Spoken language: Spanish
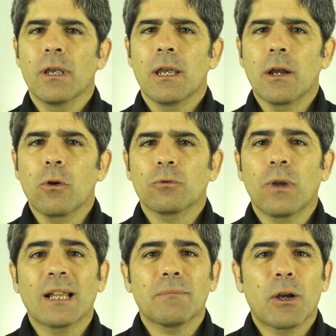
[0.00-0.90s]
Incluso
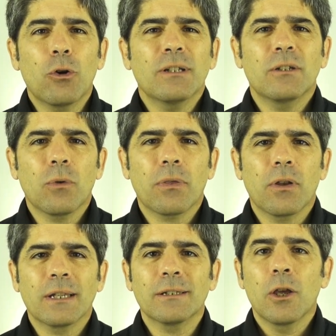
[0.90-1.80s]
en las mejores
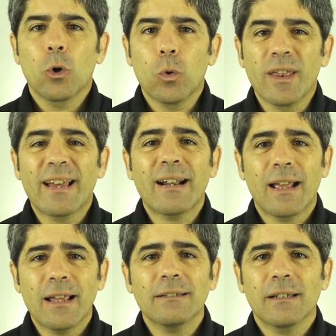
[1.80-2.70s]
situaciones, cuidar
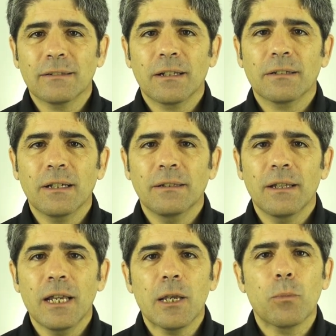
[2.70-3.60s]
es
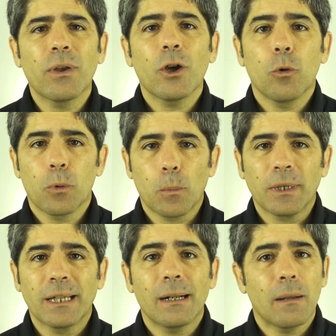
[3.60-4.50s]
estresante y puede
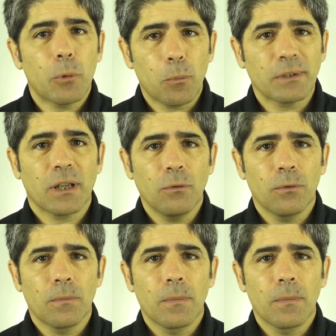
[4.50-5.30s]
comprometer la propia salud.